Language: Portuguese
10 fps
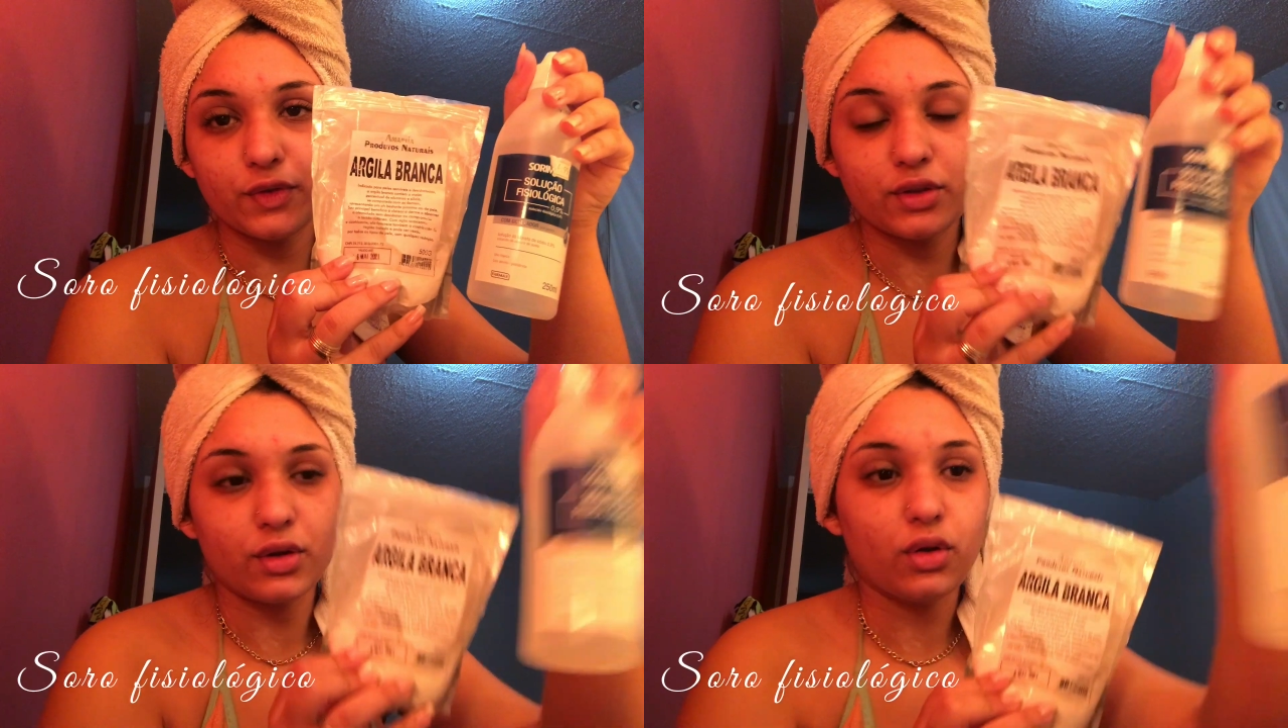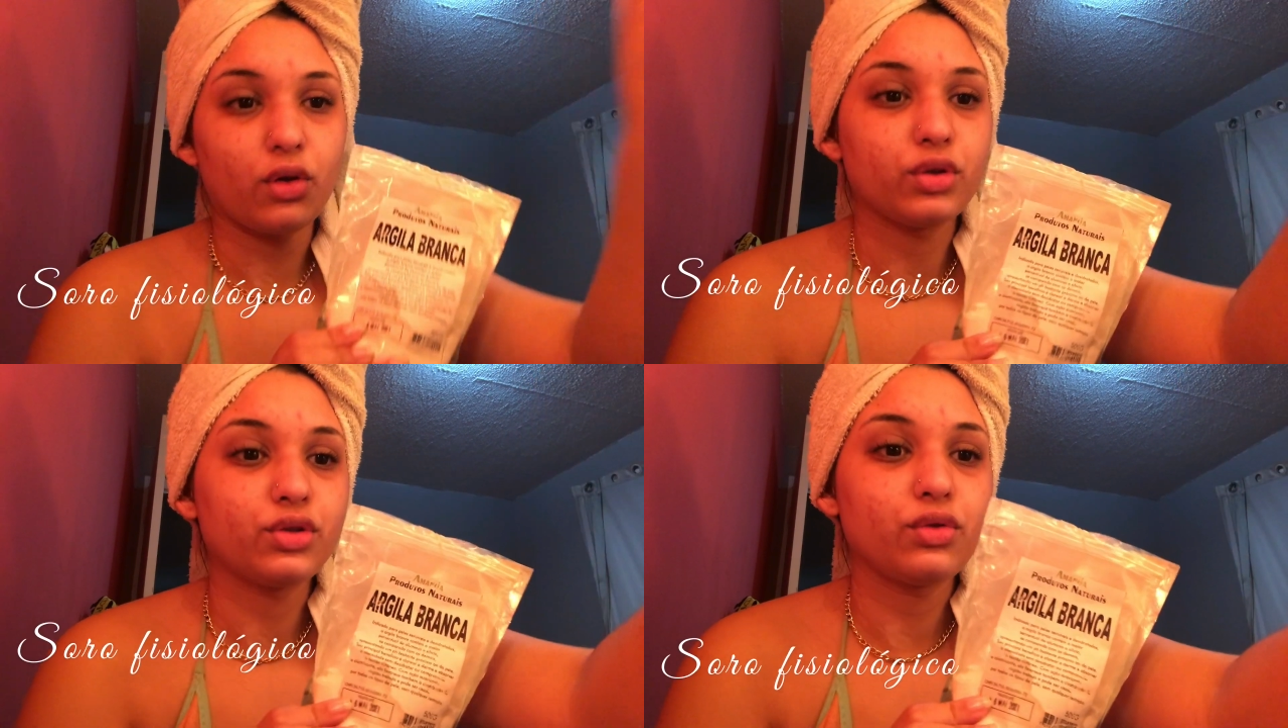
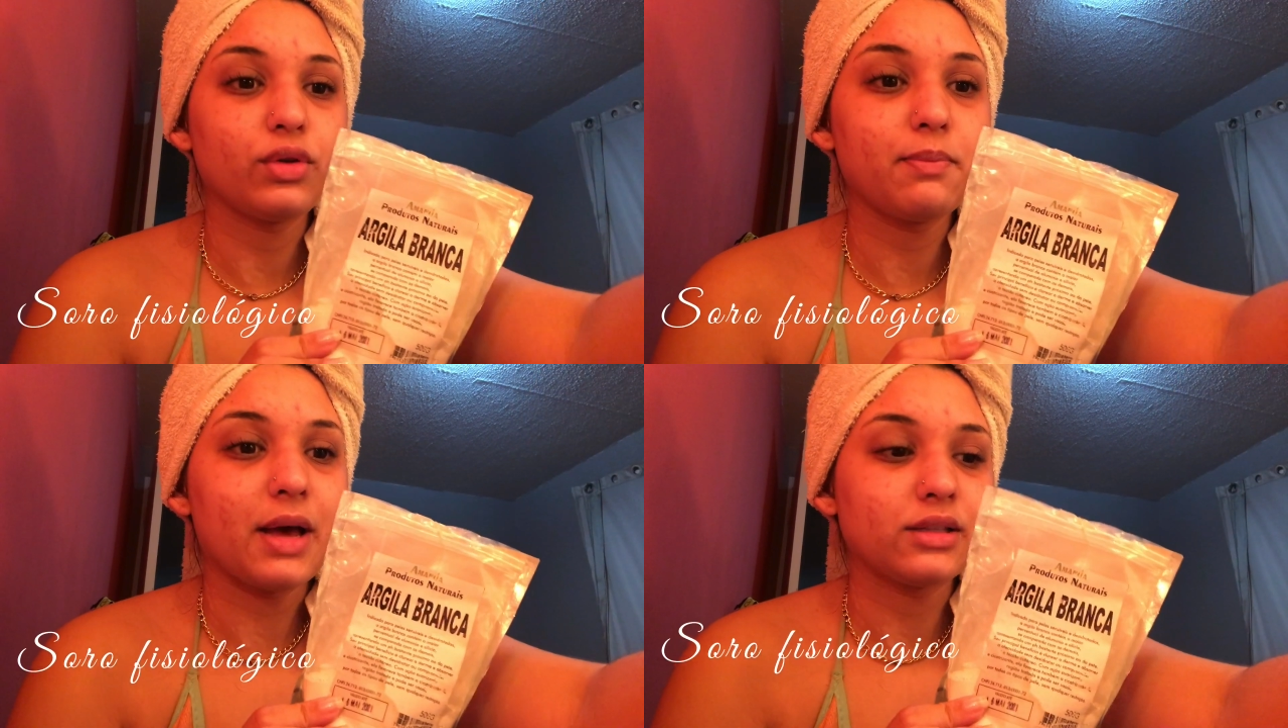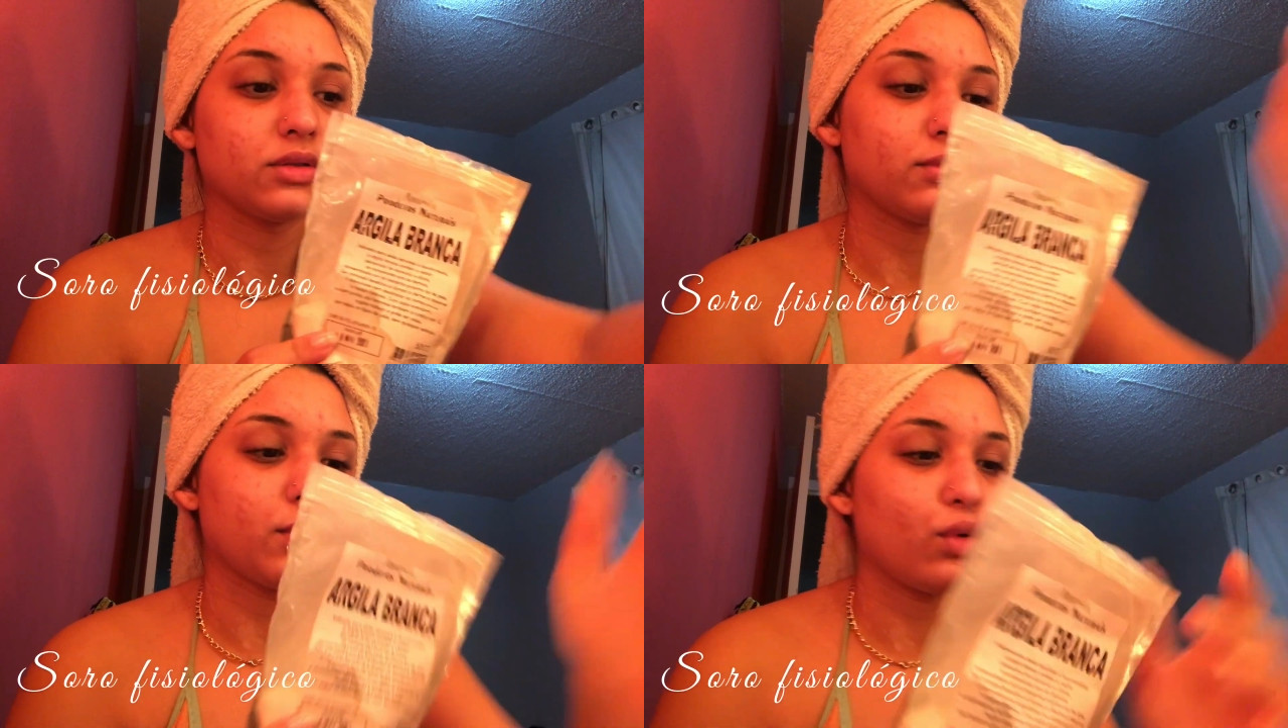fisiológico e
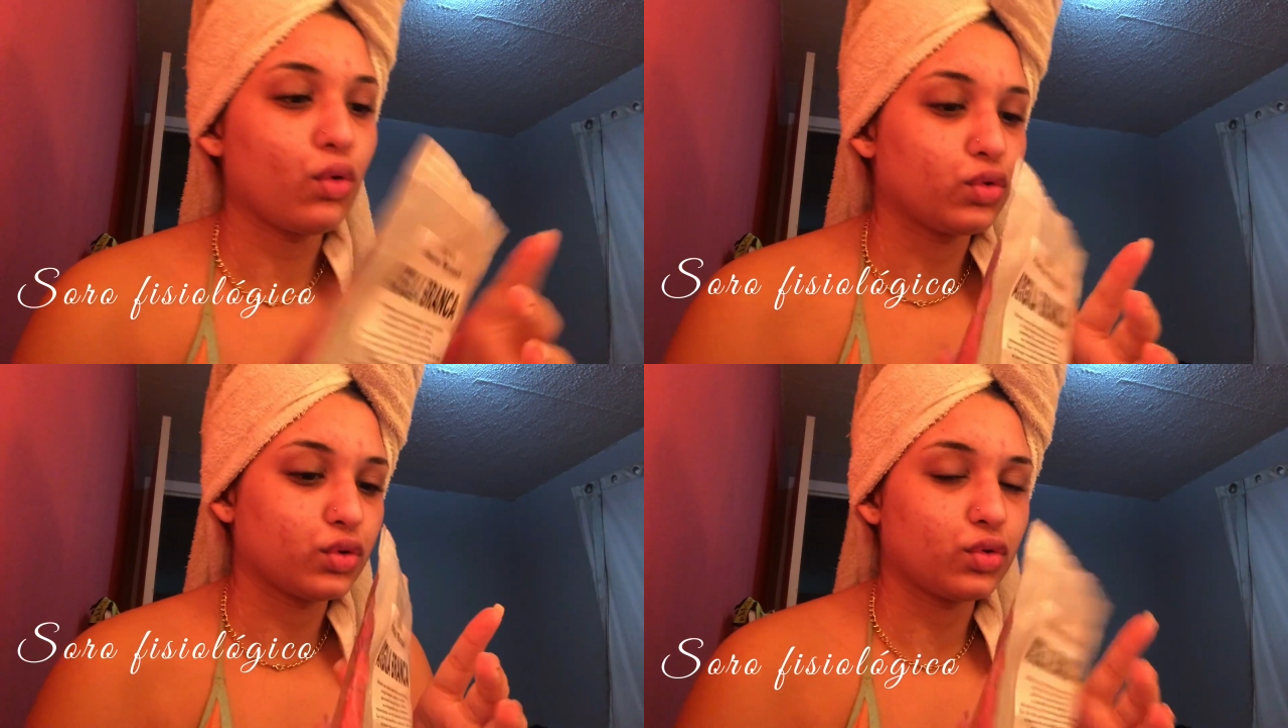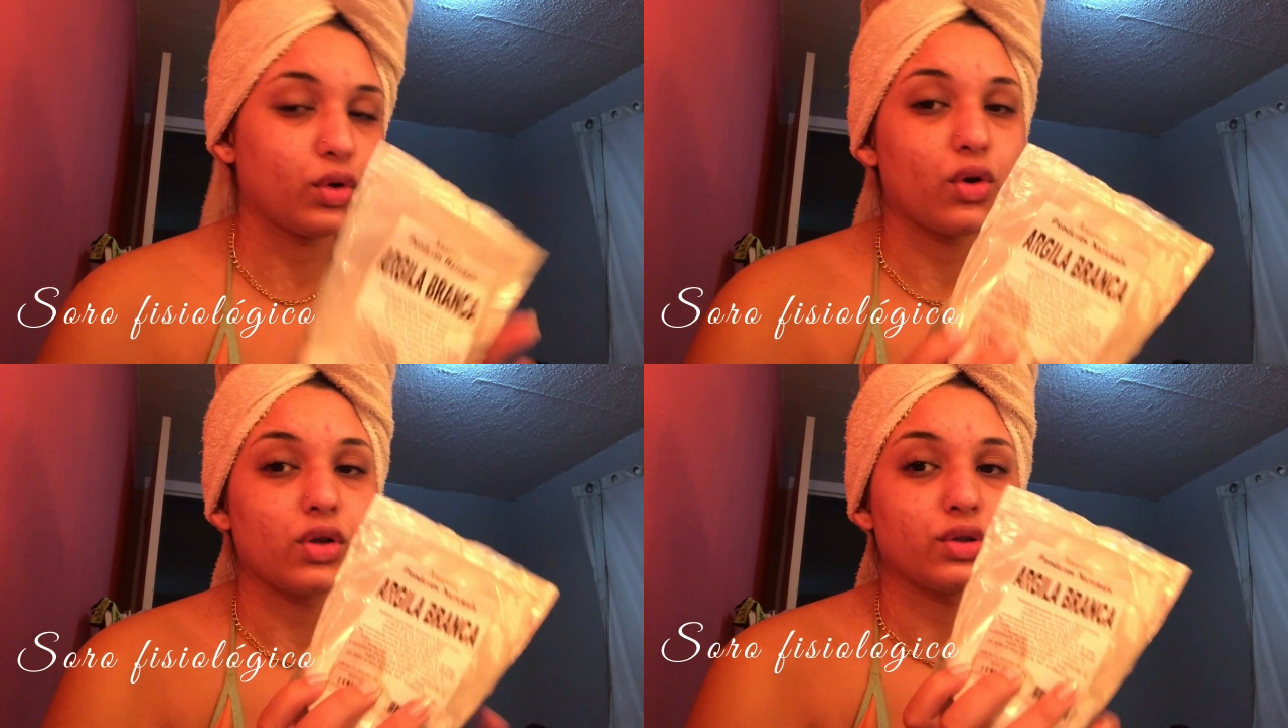passo no meu rosto.
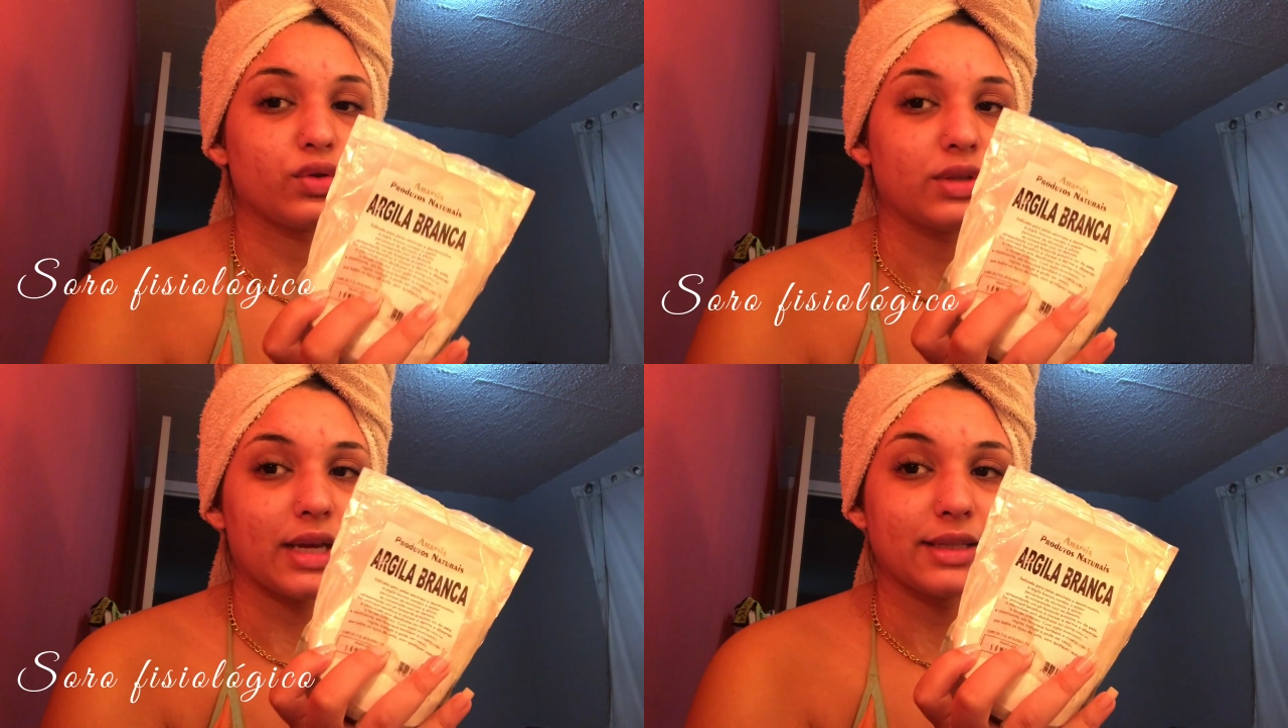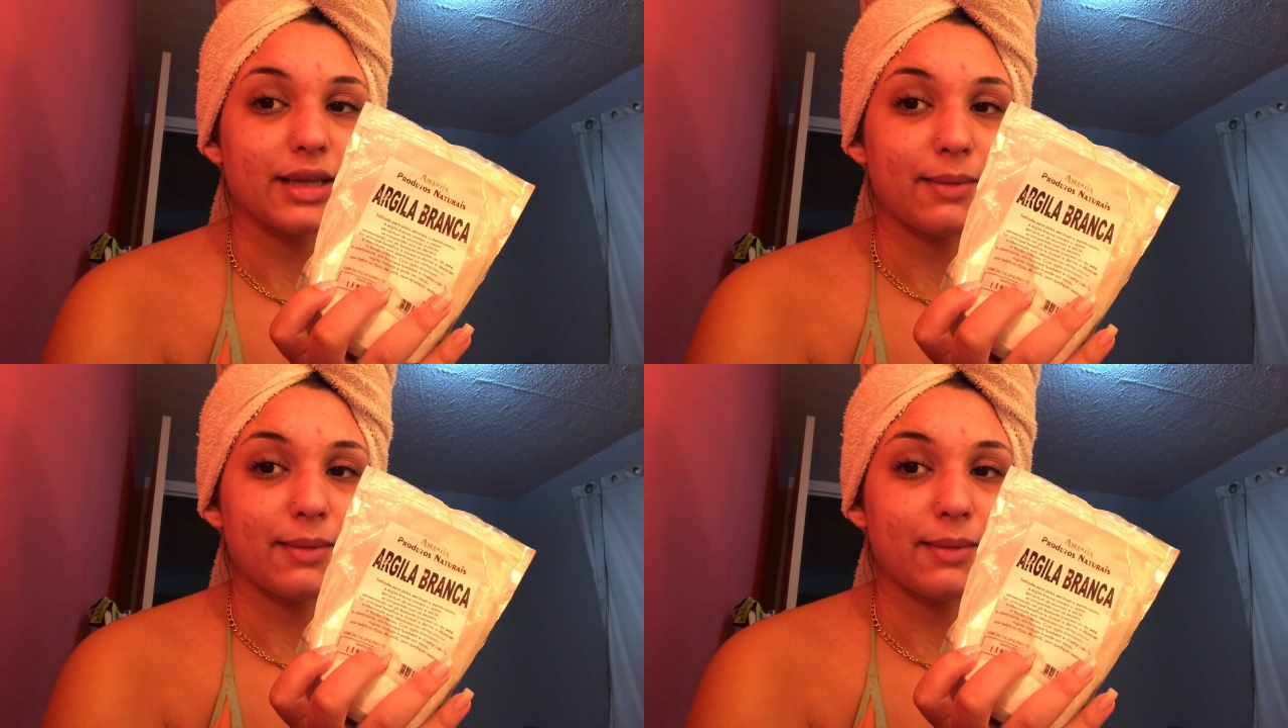Eu gosto de usar essa